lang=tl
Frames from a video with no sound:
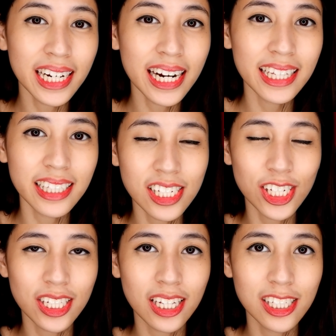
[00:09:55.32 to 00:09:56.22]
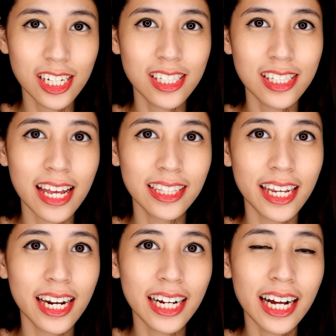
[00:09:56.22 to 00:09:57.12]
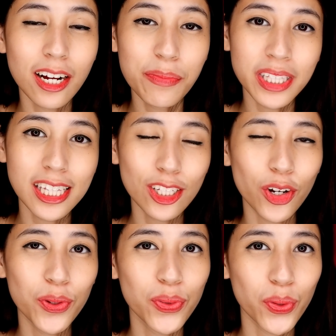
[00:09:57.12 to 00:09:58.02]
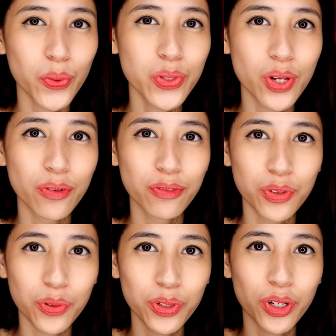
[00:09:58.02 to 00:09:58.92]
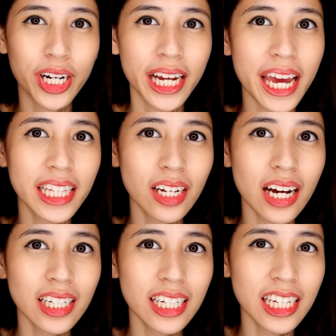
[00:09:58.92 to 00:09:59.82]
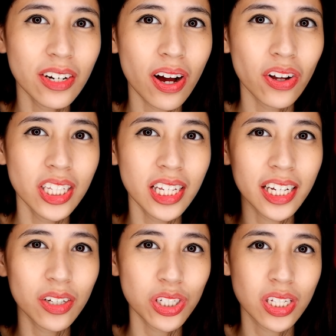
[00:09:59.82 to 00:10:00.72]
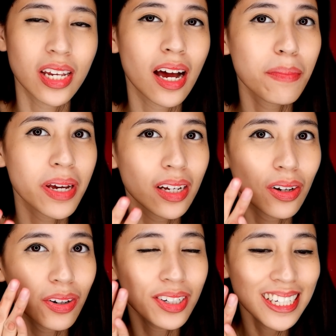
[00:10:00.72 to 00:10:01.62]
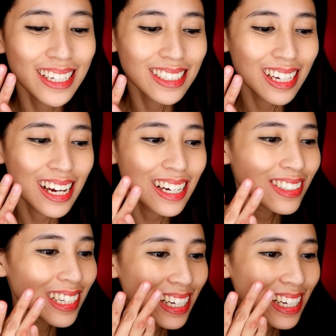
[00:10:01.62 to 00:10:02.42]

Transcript: natin siya sa chicks natin, ang gagamitin ko yung Toast of New York. And ang ginawa ko, linagay ko siya sa kamay ko. Saka ko siya